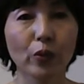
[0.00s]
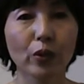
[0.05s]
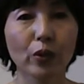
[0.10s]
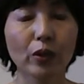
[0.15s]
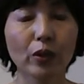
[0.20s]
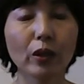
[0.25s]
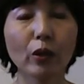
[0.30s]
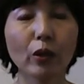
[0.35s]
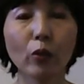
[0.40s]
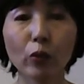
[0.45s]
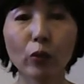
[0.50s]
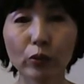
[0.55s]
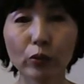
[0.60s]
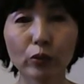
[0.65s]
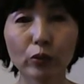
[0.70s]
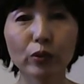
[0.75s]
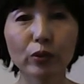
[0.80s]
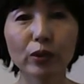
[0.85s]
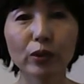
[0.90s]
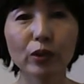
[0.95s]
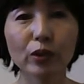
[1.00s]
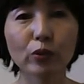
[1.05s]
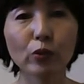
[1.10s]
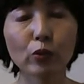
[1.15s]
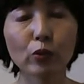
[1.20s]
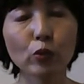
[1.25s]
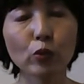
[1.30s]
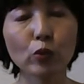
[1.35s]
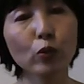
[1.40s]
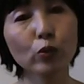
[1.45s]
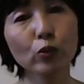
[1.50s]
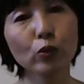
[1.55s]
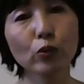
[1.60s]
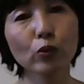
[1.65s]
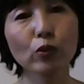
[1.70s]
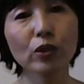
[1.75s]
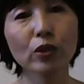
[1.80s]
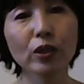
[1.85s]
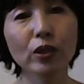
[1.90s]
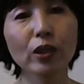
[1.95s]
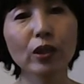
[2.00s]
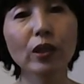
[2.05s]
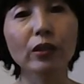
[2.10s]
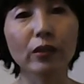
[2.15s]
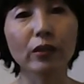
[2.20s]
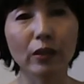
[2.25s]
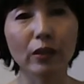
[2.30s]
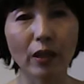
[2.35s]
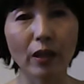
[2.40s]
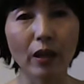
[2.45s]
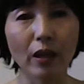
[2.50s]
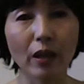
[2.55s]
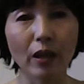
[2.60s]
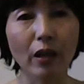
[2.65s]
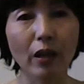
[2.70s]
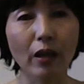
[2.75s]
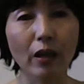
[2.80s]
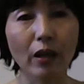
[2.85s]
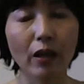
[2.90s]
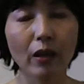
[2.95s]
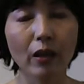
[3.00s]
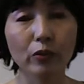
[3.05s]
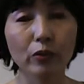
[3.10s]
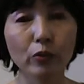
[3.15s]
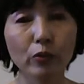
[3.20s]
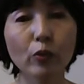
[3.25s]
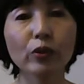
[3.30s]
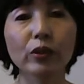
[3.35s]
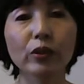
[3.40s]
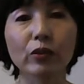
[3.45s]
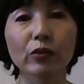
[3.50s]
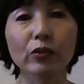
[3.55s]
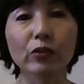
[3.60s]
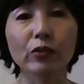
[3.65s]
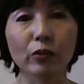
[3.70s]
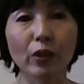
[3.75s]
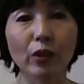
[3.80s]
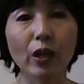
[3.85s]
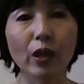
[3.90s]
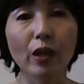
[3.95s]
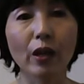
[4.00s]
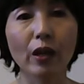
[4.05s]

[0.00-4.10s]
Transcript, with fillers: だから本当にねその想像の力ってすごいんですよね